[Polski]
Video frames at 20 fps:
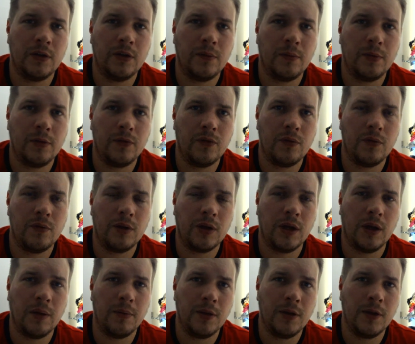pod
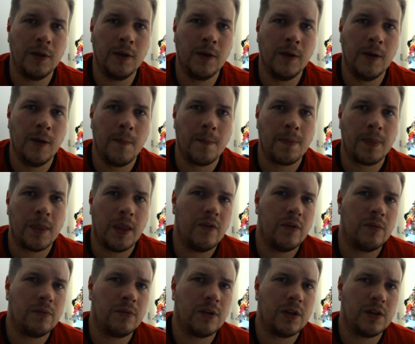filmikami nie
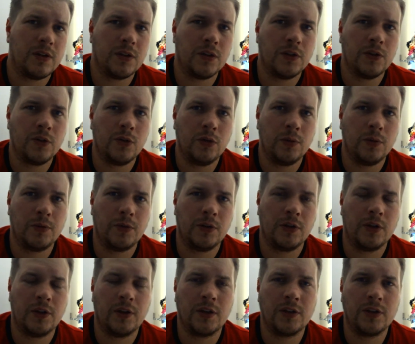wiem, teraz w zasadzie YouTube
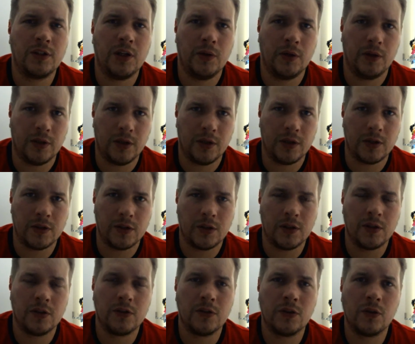trochę tak działa, tak, że,
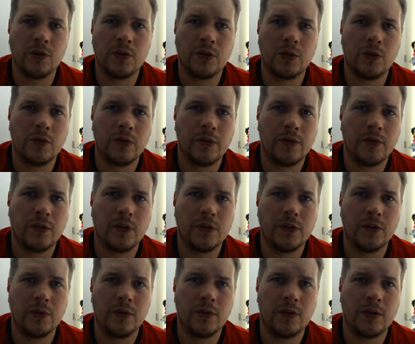że ludzie głównie
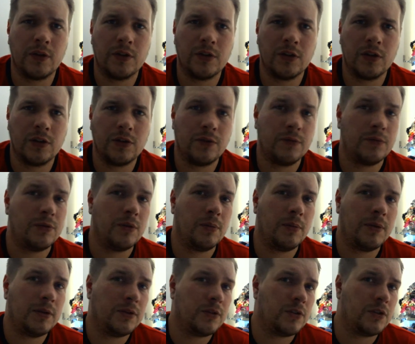wchodzą, jeżeli chcą im się
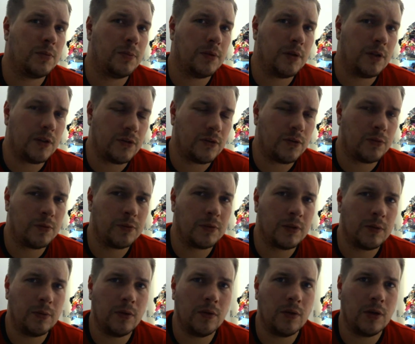bardzo coś spoda, to
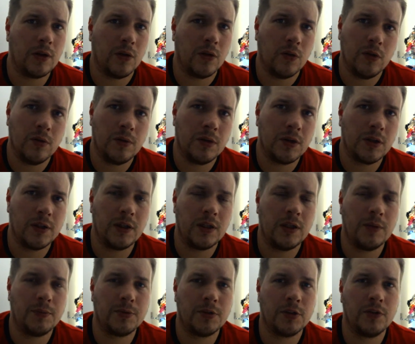subskrybują, lajkują, ale
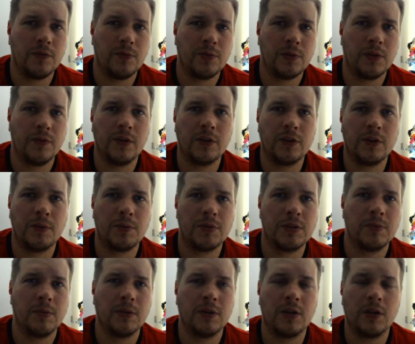generalnie przewijają się
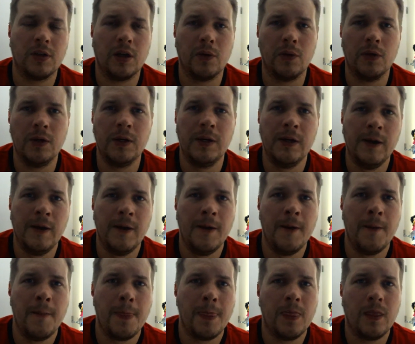przez materiały,
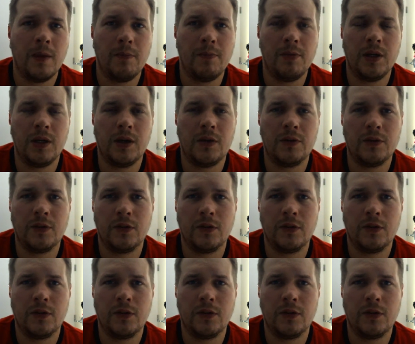nabijają te